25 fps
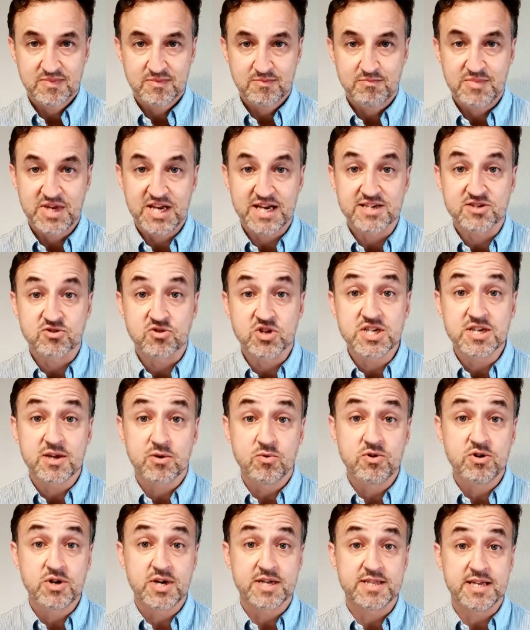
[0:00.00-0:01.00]
Bien, estoy
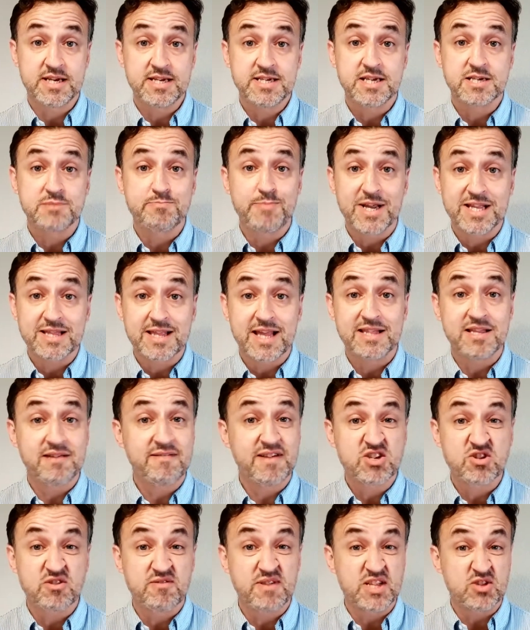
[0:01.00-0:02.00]
seguro que tenéis
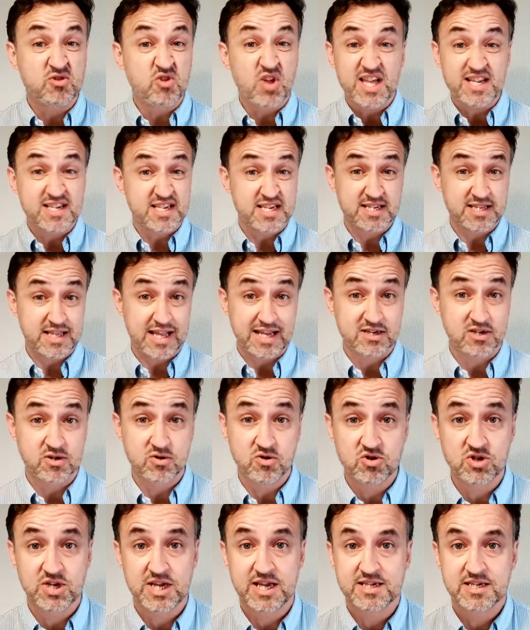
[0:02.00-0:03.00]
expectativas sobre todas estas
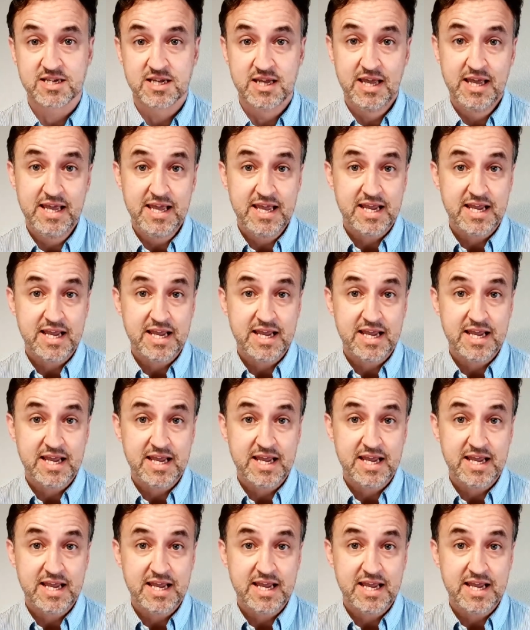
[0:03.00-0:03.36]
cosas,